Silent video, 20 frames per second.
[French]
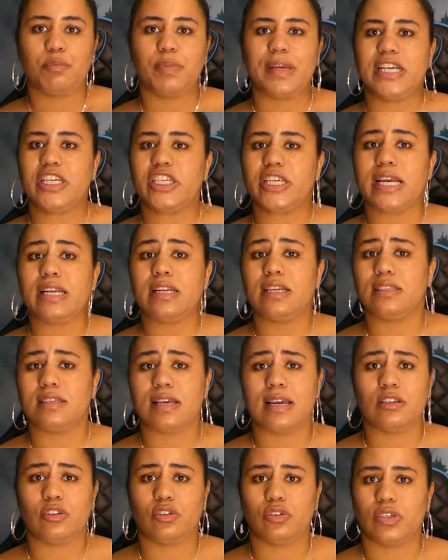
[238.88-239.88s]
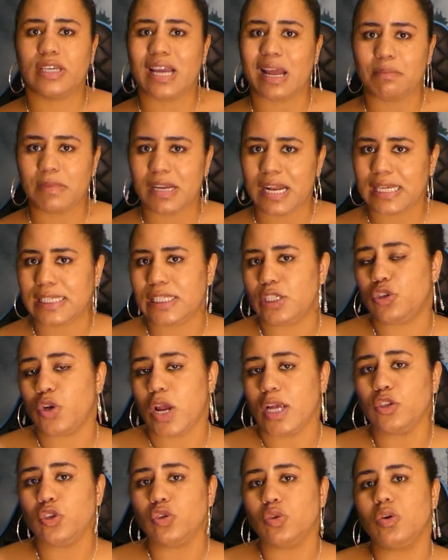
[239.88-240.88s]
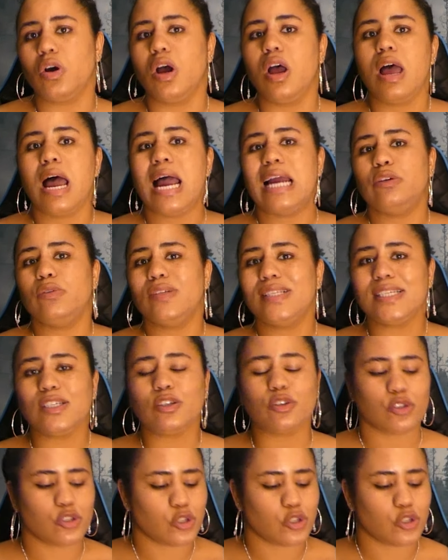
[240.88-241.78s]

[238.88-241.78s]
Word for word: Peichen essaye de calmer la situation. Elle lui dit que